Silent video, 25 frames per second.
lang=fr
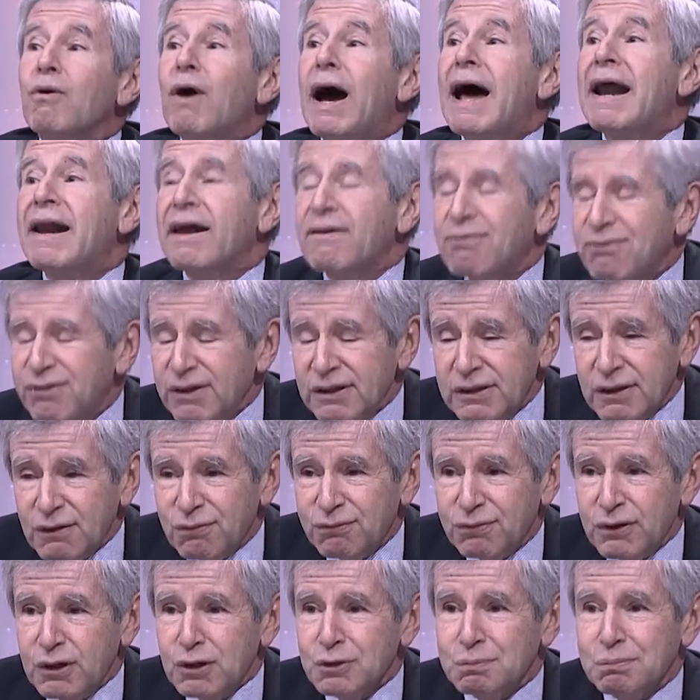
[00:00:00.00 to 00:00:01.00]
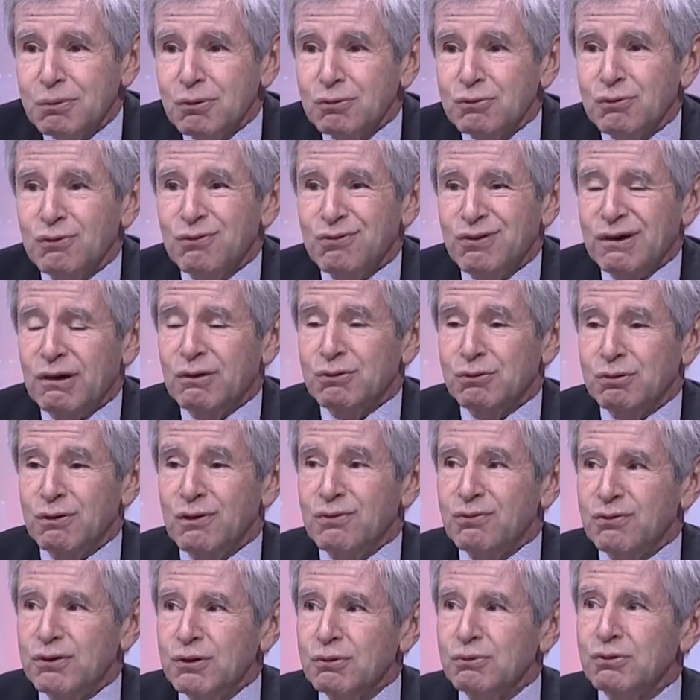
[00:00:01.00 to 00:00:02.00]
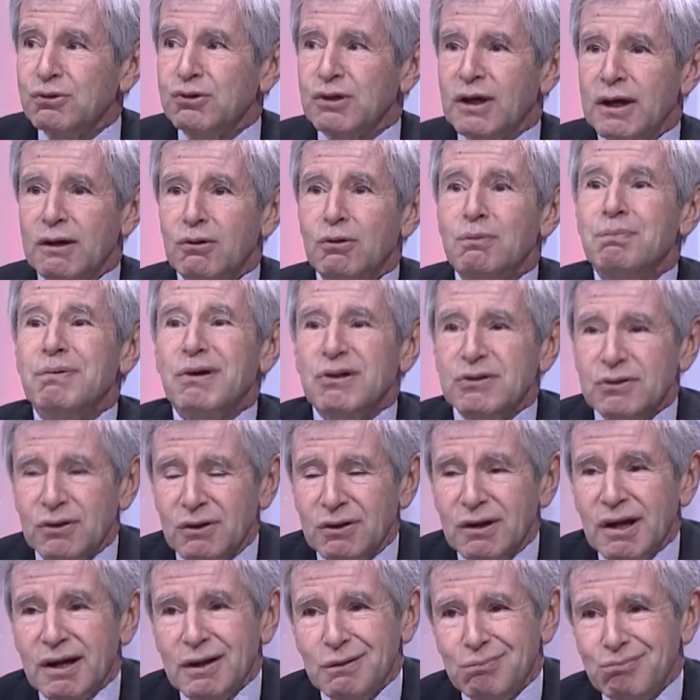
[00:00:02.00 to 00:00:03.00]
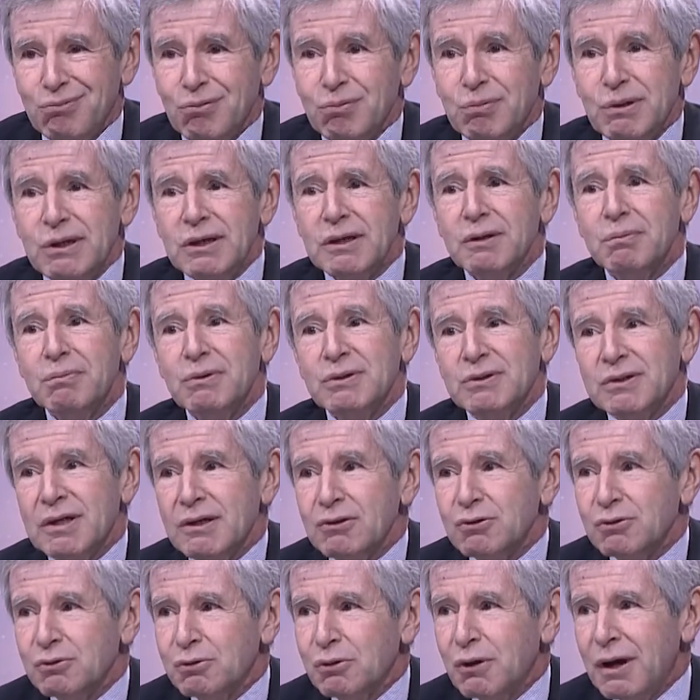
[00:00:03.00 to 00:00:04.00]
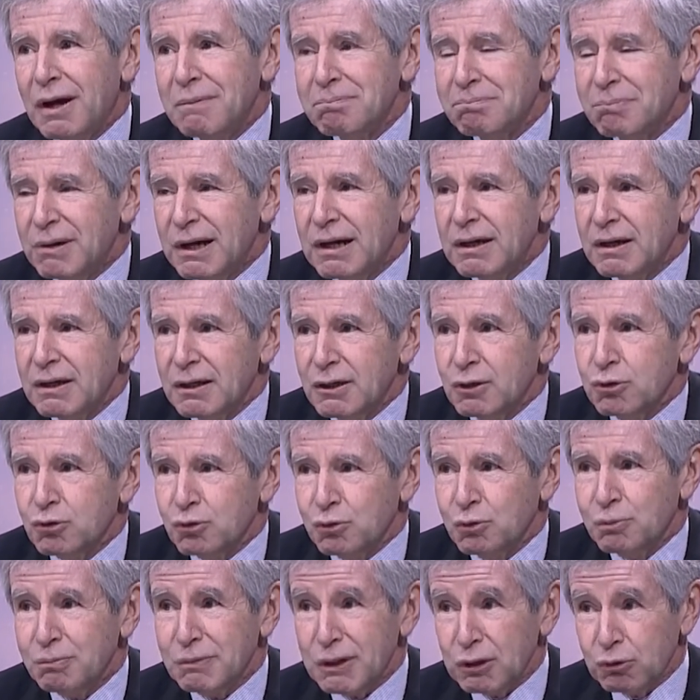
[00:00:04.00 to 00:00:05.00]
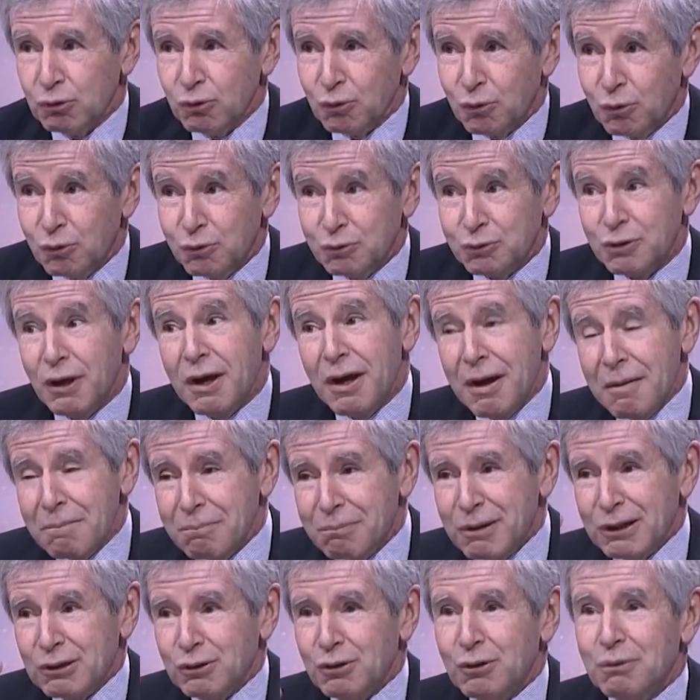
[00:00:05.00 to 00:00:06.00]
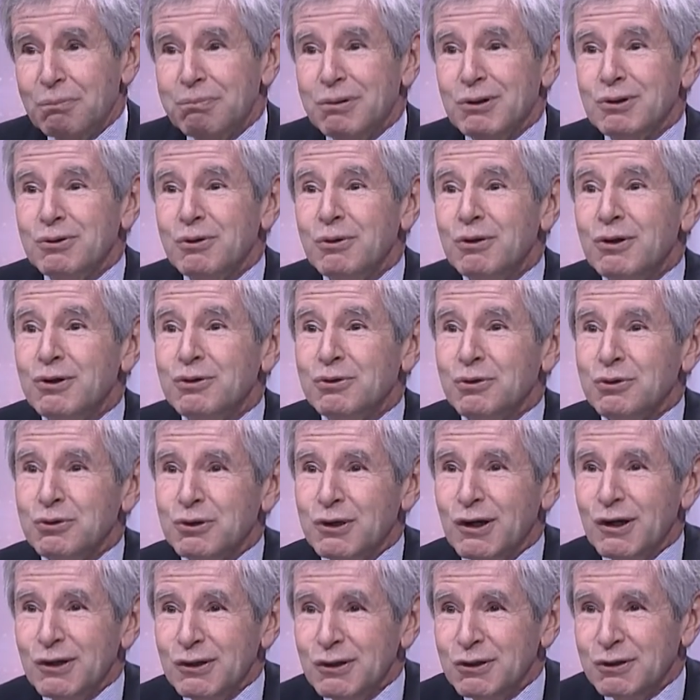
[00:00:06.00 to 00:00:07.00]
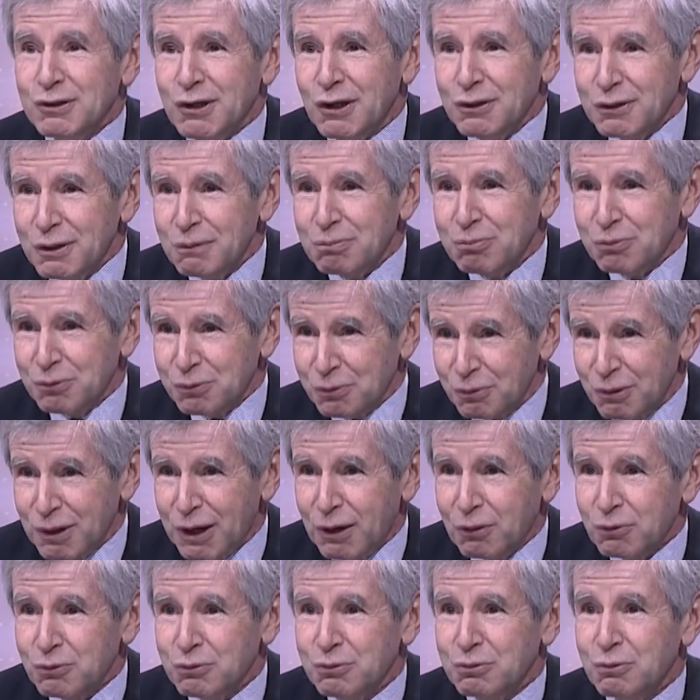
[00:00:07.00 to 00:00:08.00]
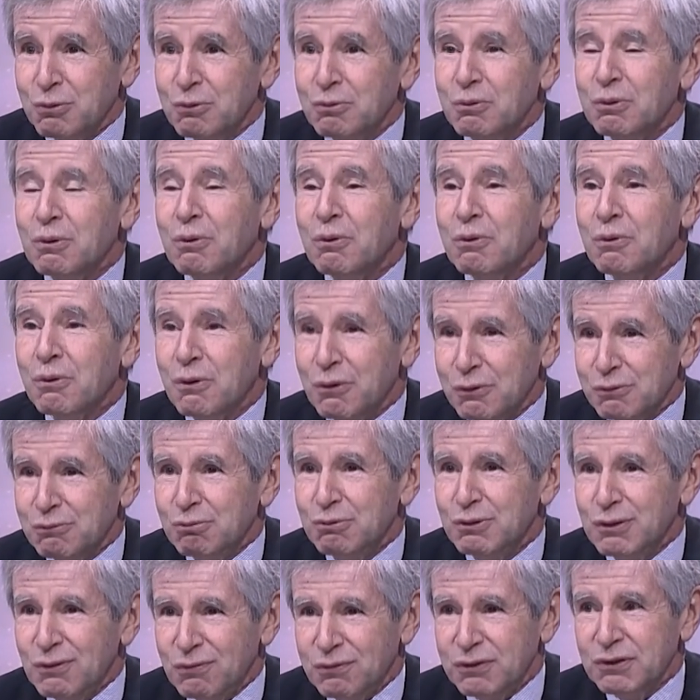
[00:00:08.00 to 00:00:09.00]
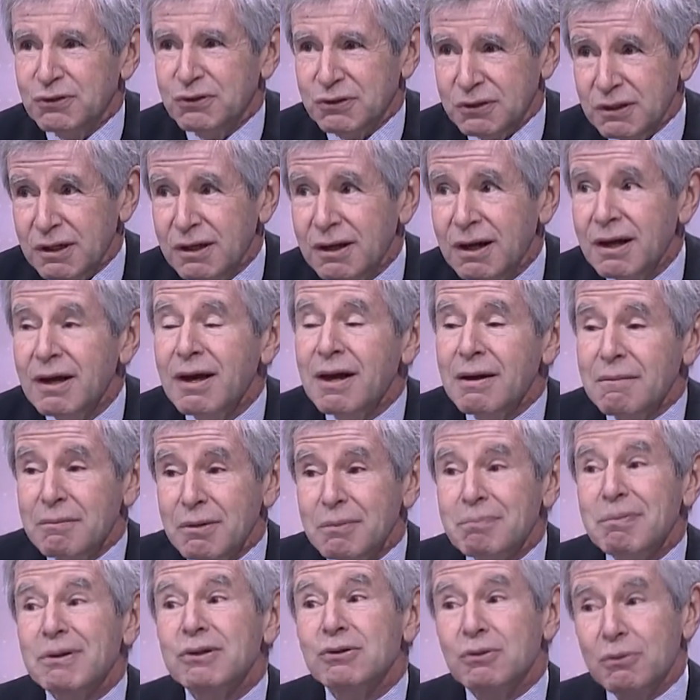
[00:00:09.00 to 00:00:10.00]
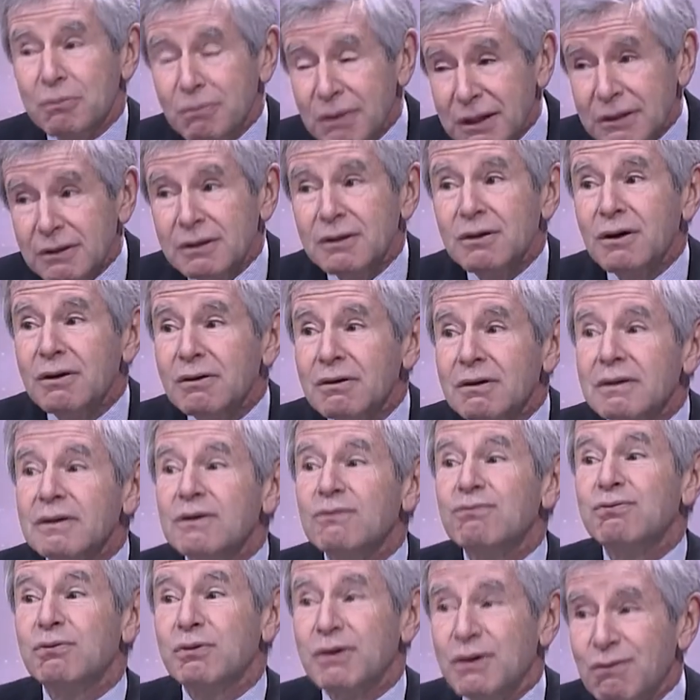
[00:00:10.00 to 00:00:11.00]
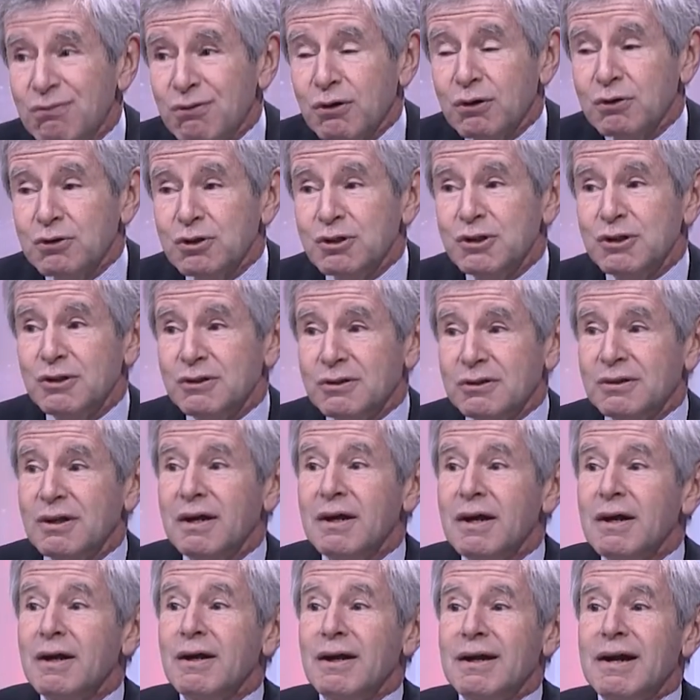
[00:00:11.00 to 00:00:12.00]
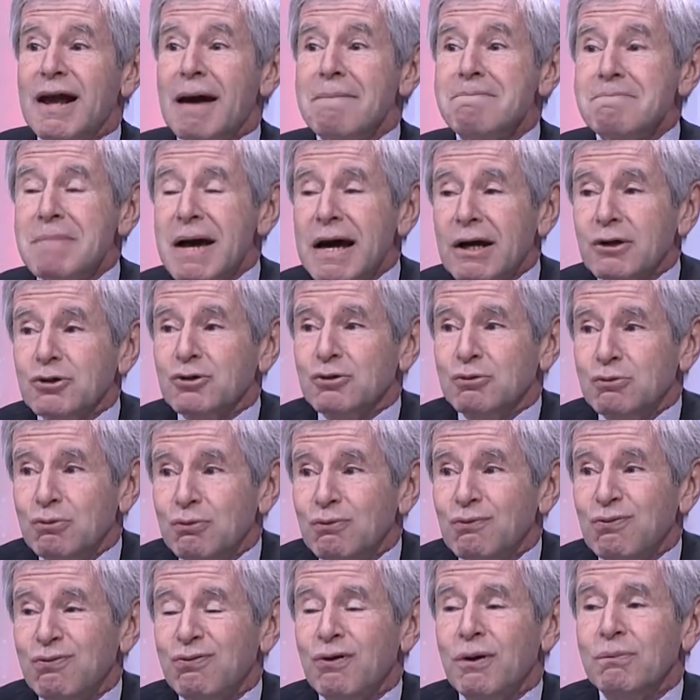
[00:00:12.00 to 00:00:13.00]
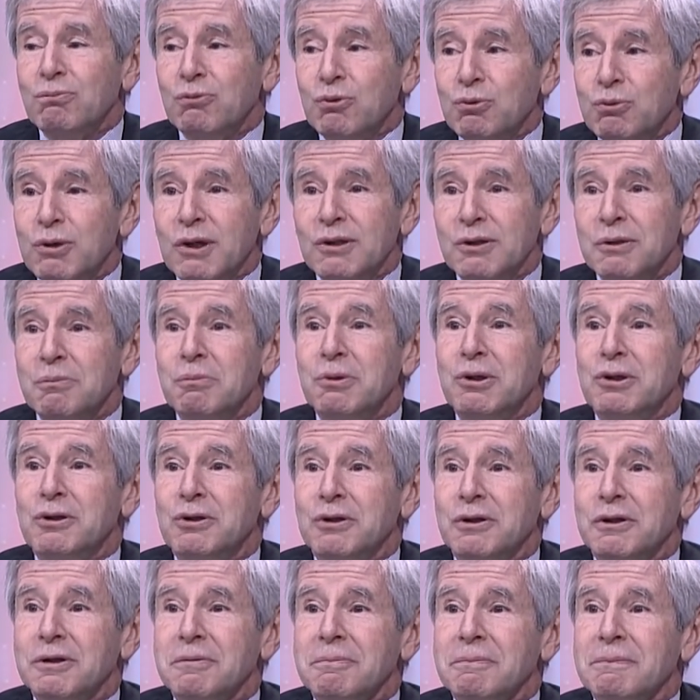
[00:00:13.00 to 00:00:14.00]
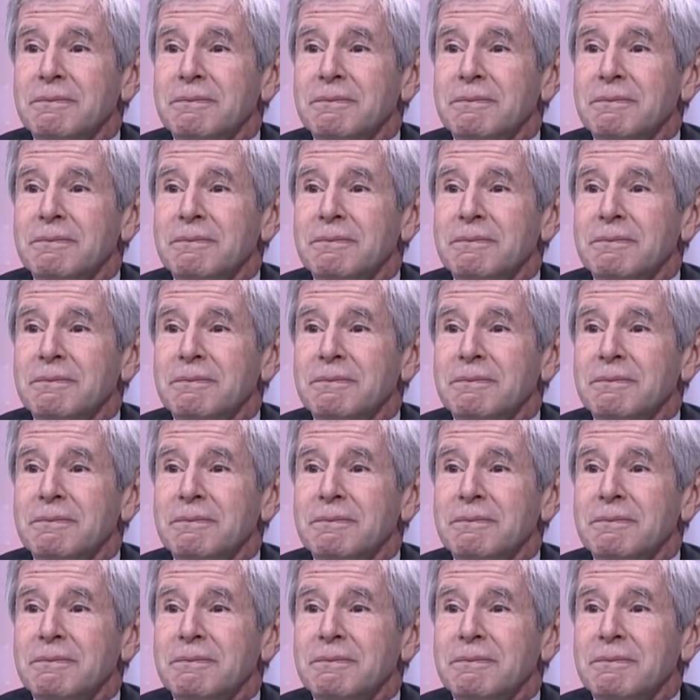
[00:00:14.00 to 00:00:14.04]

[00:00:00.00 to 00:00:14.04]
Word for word: à la fin des fins, je pense que François Fillon sera élu président de la République, mais ça ne sera pas un chemin de rose. Pas tant parce que les socialistes adeptes de la rose le lui auront rendu difficile, mais parce que maintenant, il faut qu'il franchisse la marche d'une forme d'unanimité.